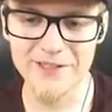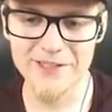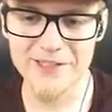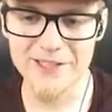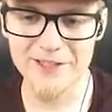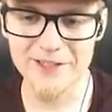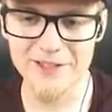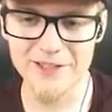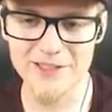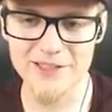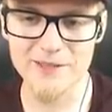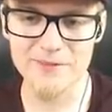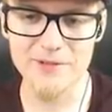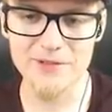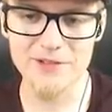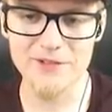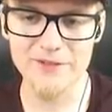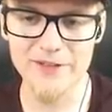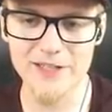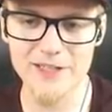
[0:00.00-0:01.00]
bo jeszcze go nie
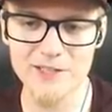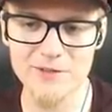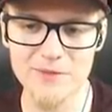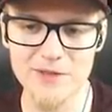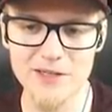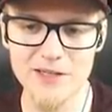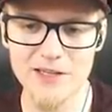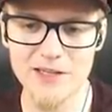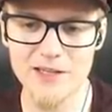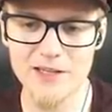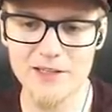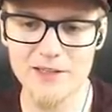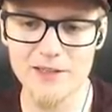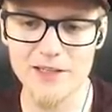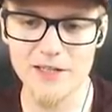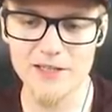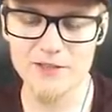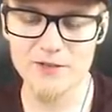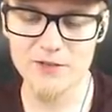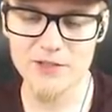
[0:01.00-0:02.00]
zamontowaliśmy.
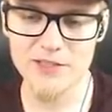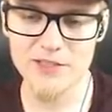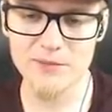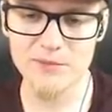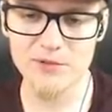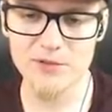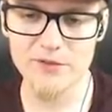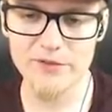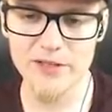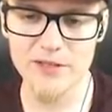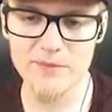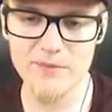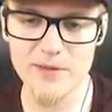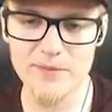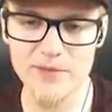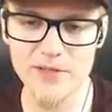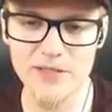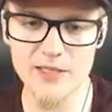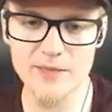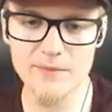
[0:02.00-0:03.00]
Teraz już jest zamontowany.
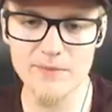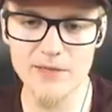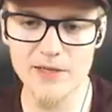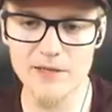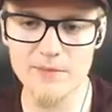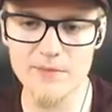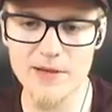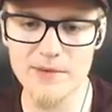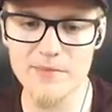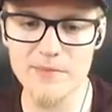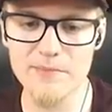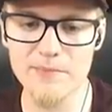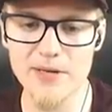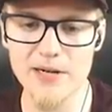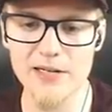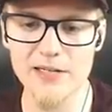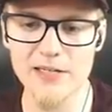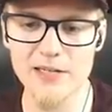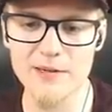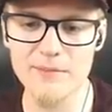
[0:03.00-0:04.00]
Mamy kibel, mamy
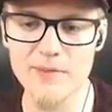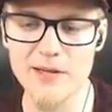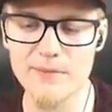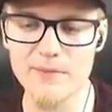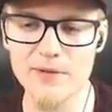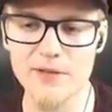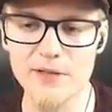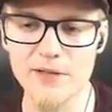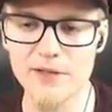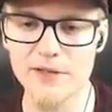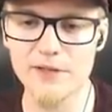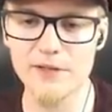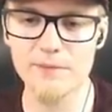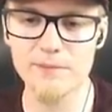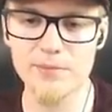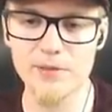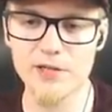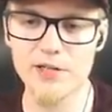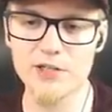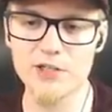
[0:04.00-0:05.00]
pralkę, mamy e,
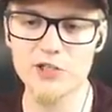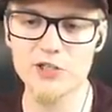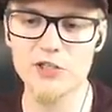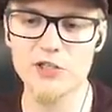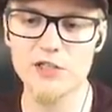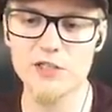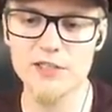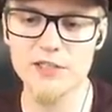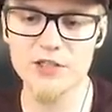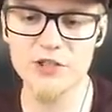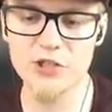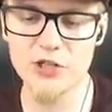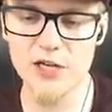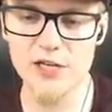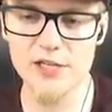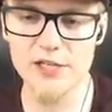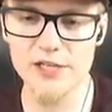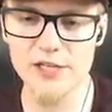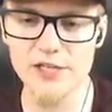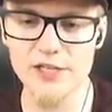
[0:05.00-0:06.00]
prysznic,
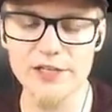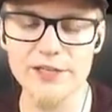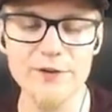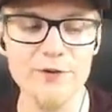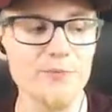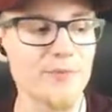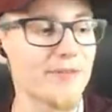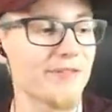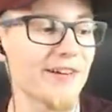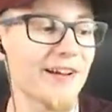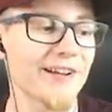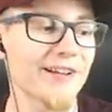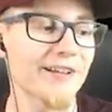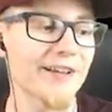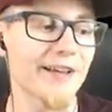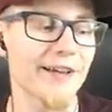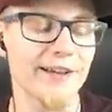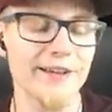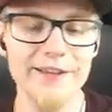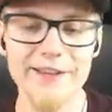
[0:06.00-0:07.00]
grzejnik i
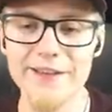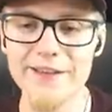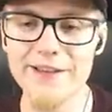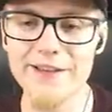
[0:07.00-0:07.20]
umywalkę.